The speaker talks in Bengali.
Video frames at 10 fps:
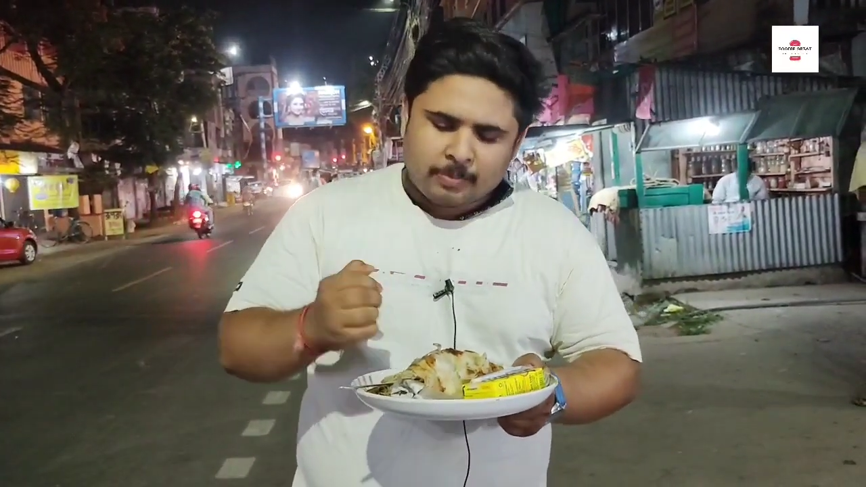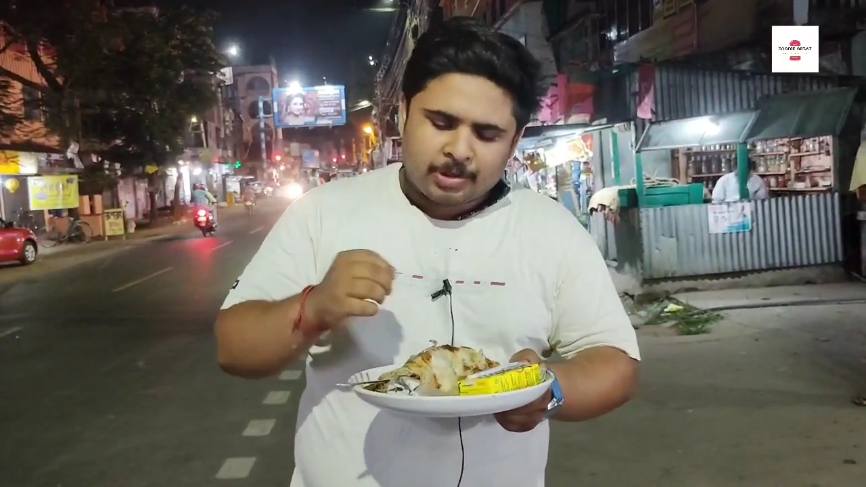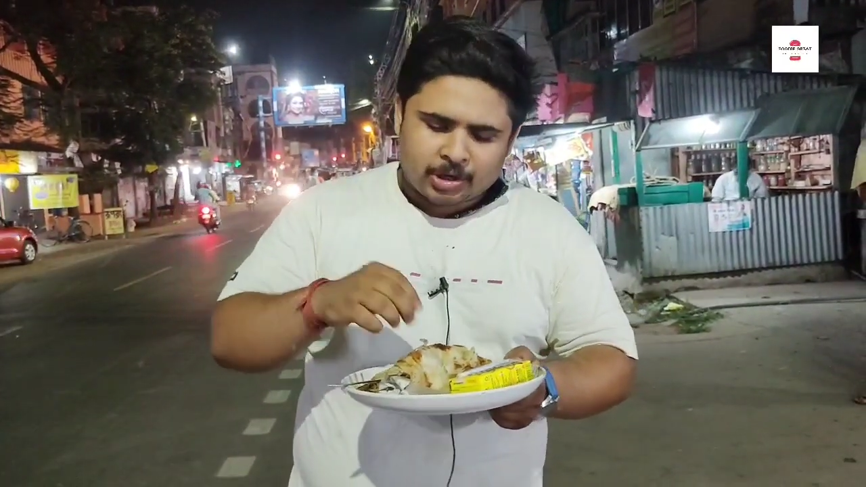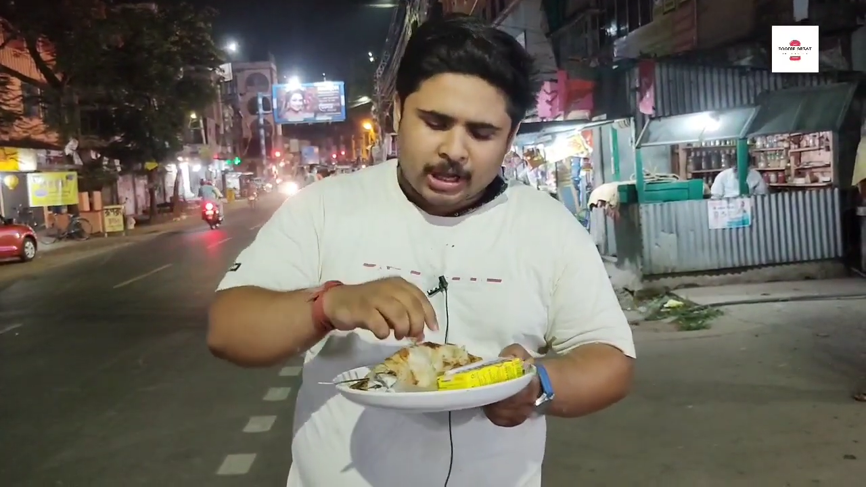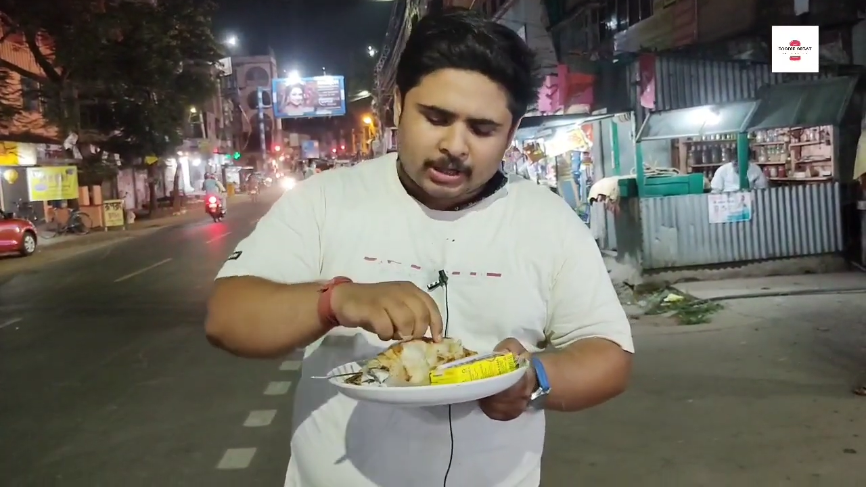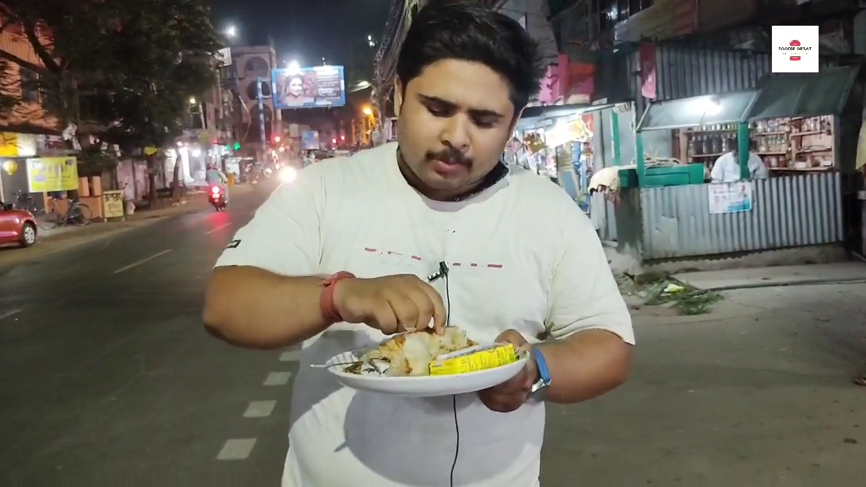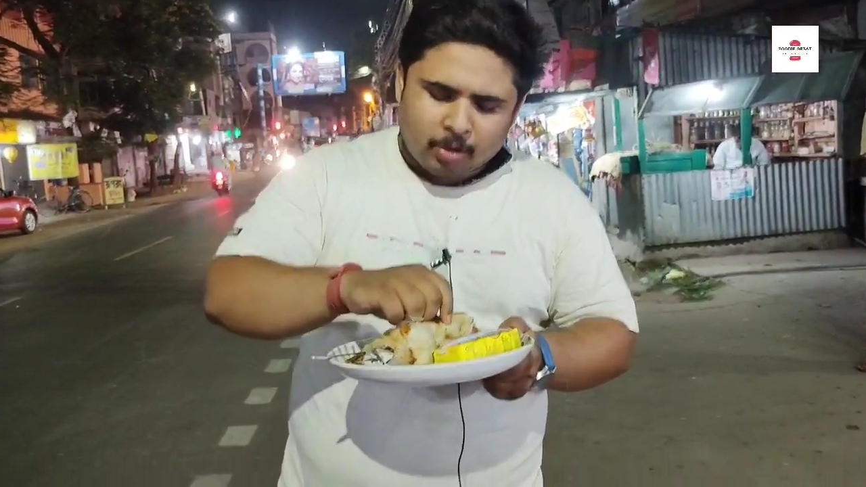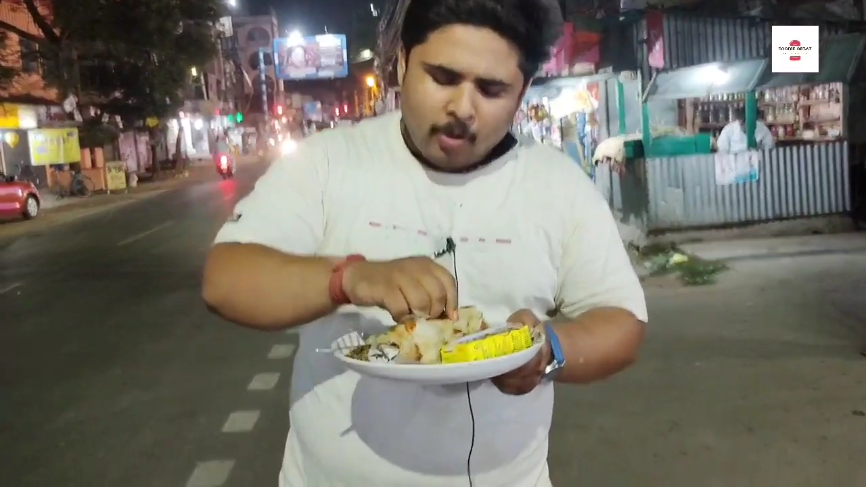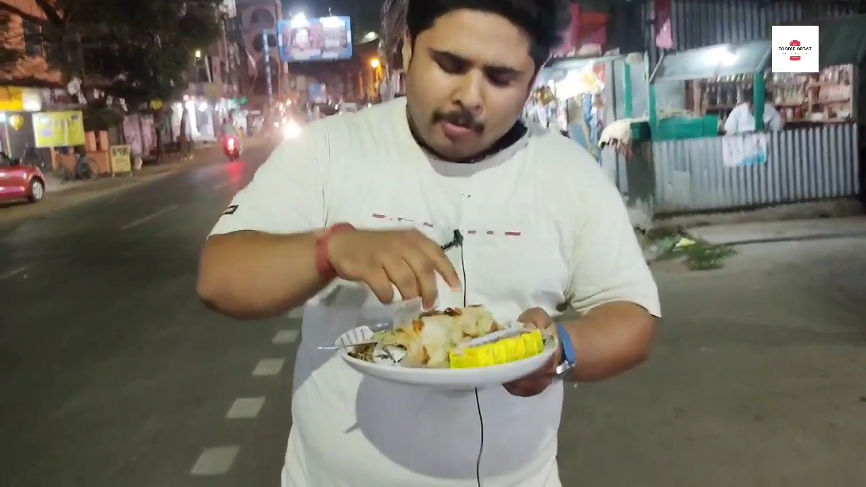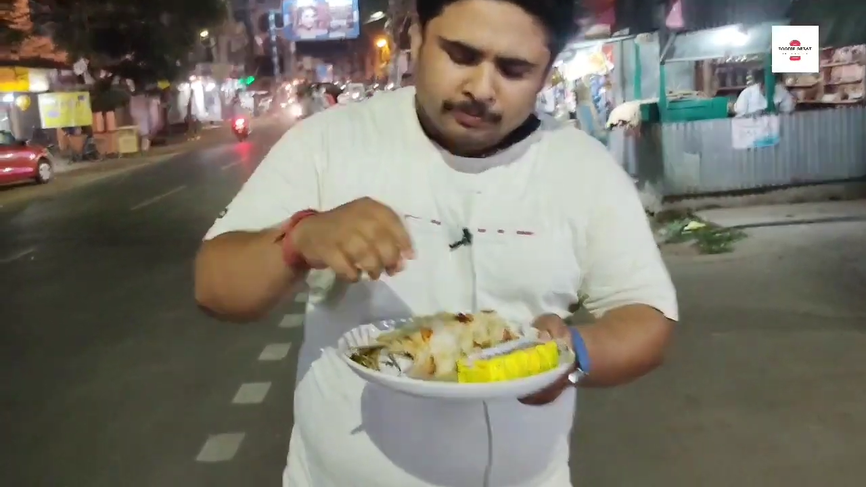সামনে থেকে
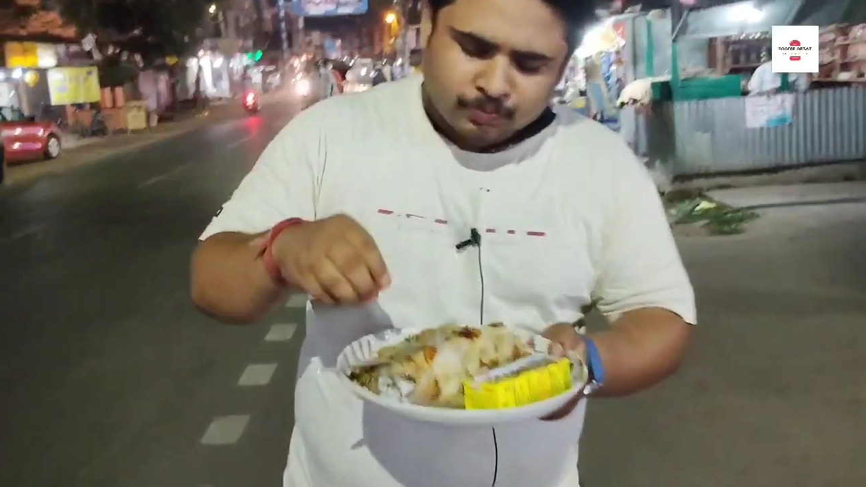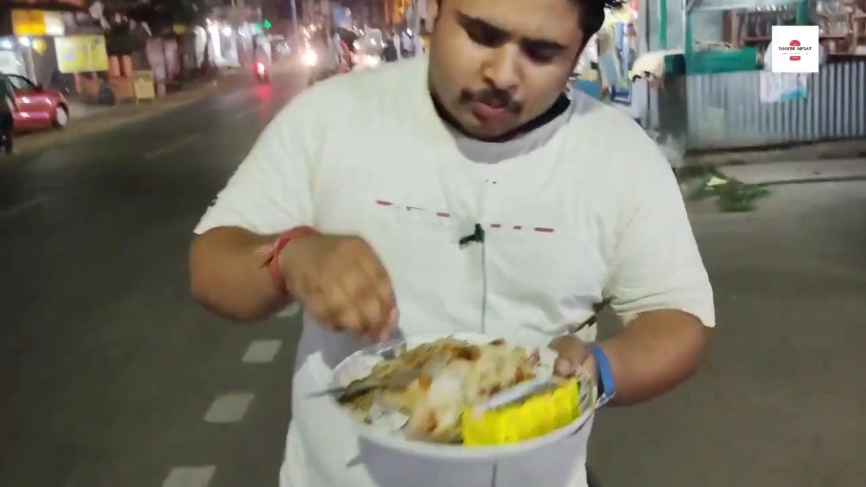দেখাতে বলবো